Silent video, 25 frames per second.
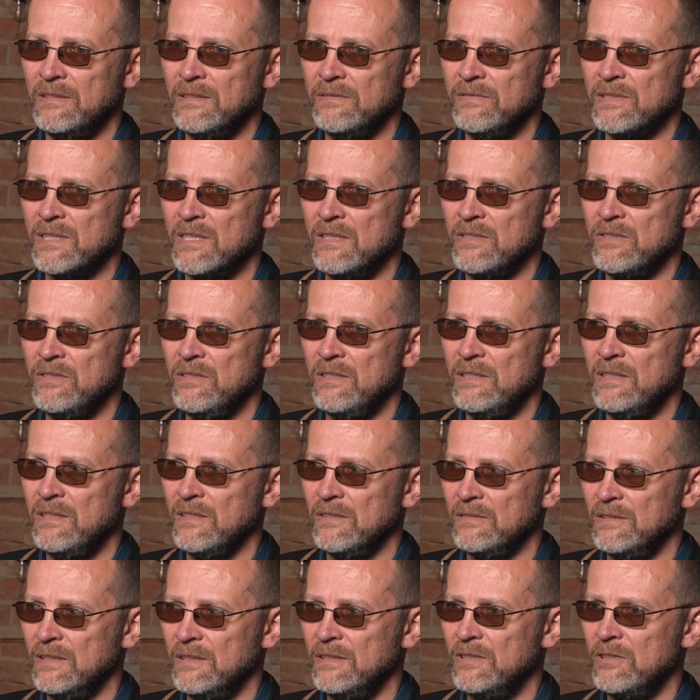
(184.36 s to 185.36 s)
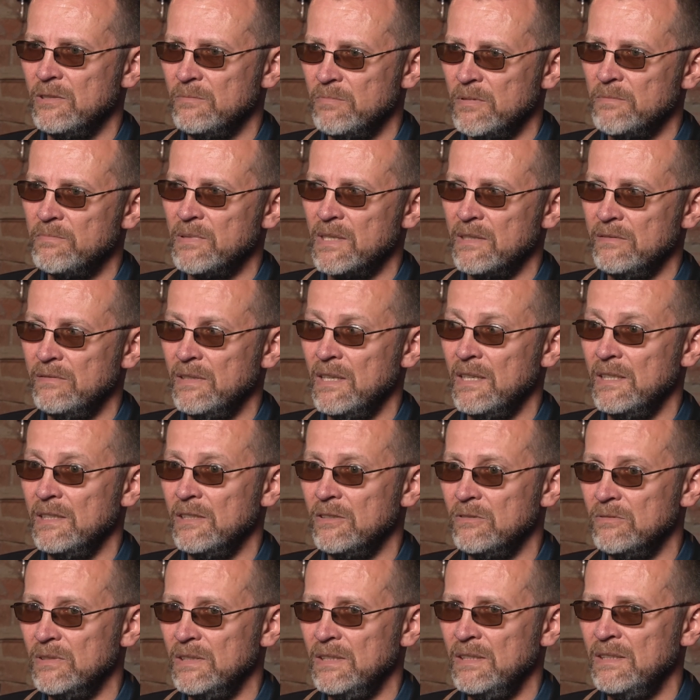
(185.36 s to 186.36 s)
te wskaźniki one się
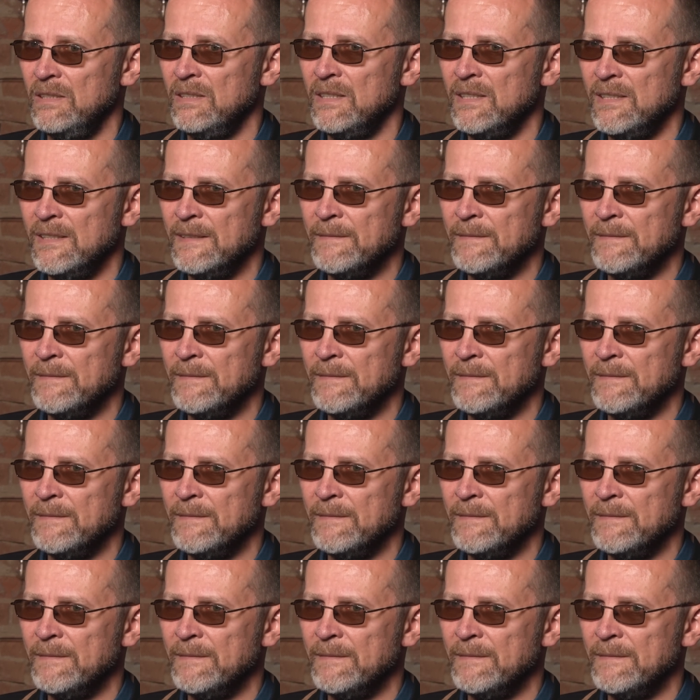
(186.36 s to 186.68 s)
poprawiają i